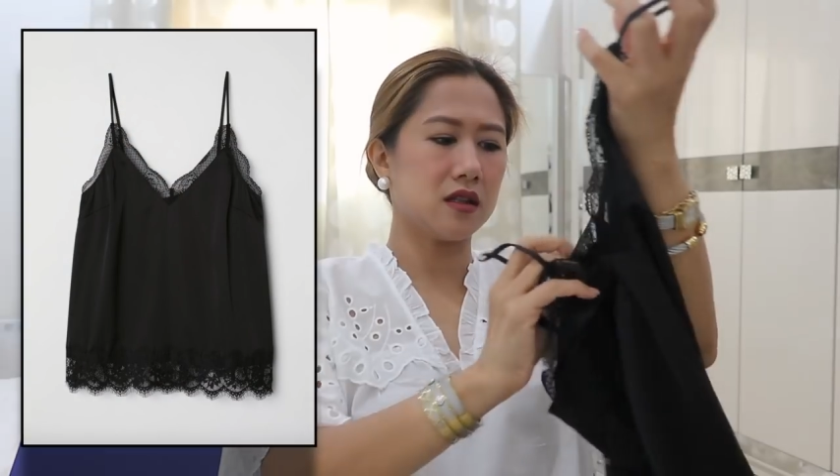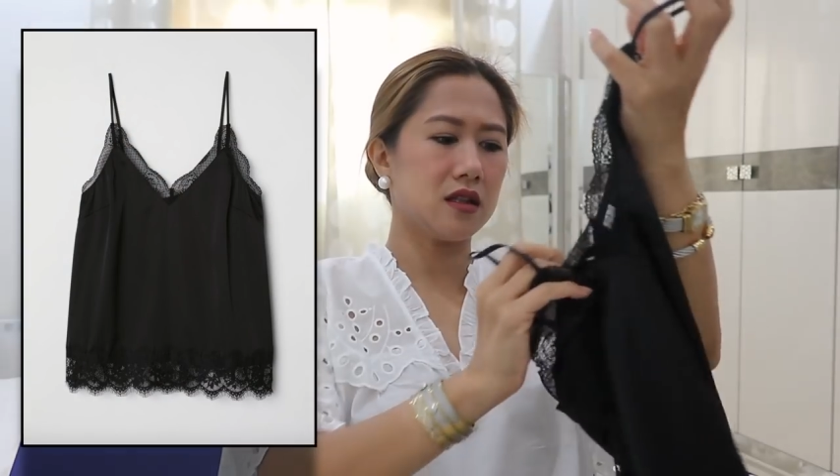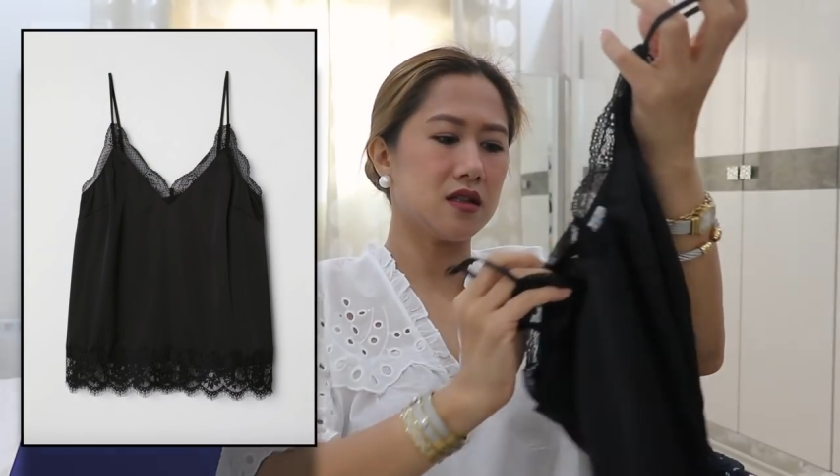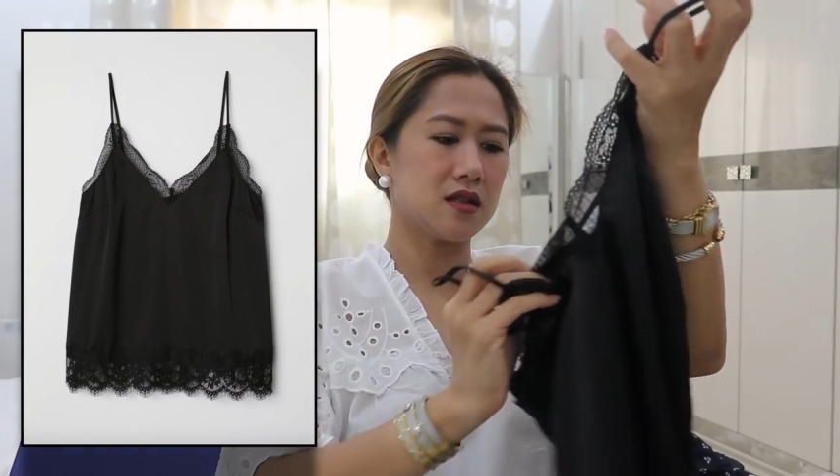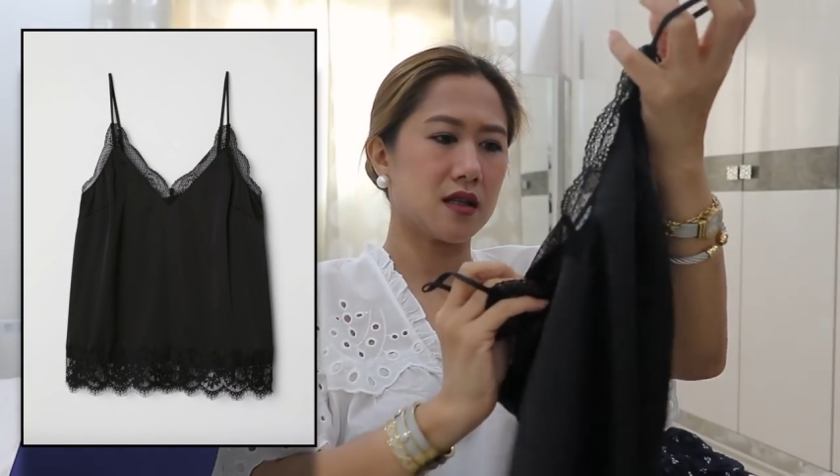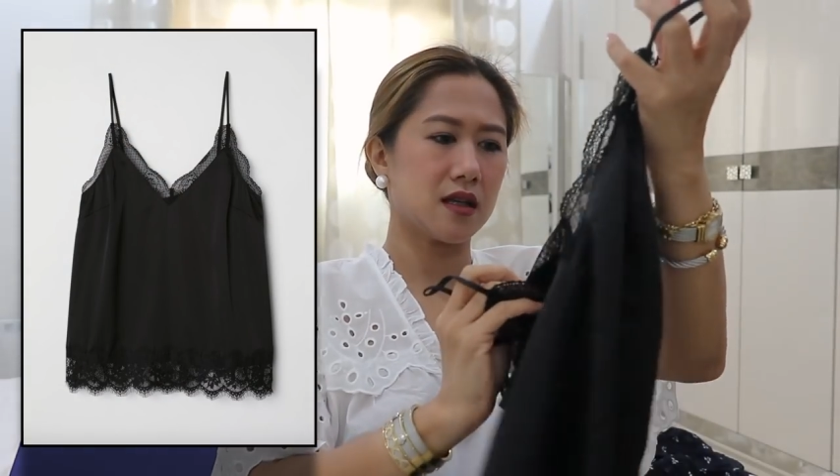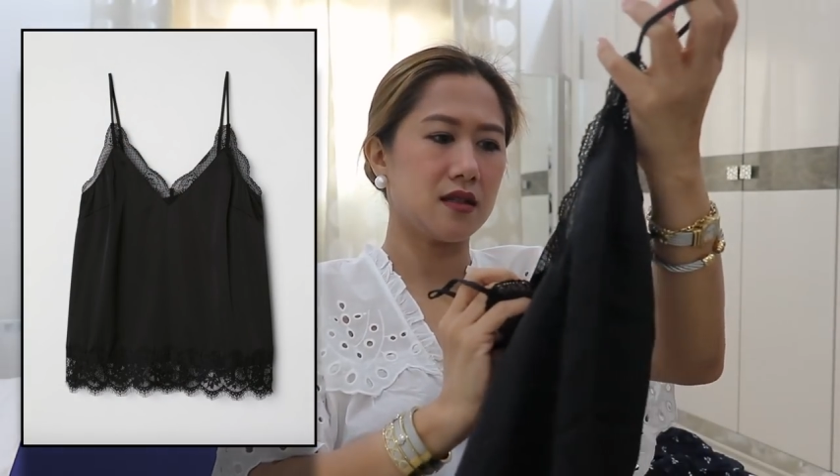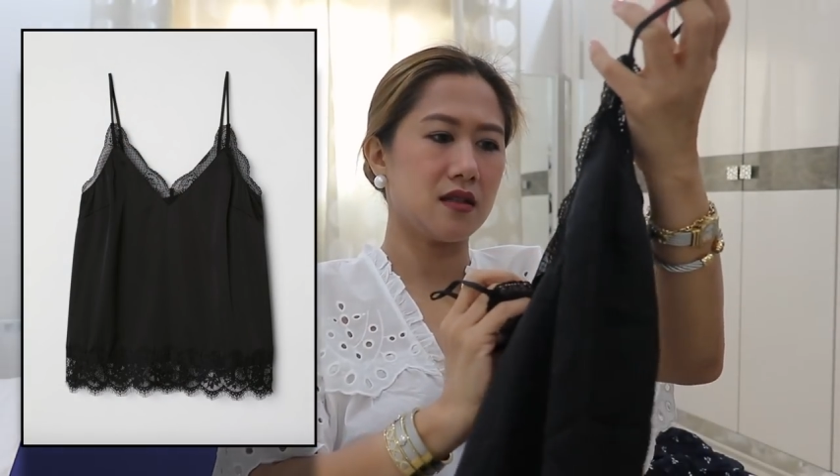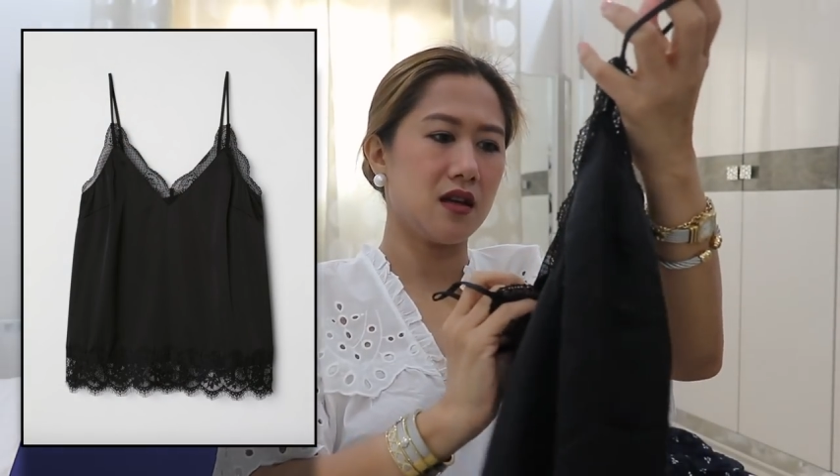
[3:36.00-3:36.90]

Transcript: it in the size.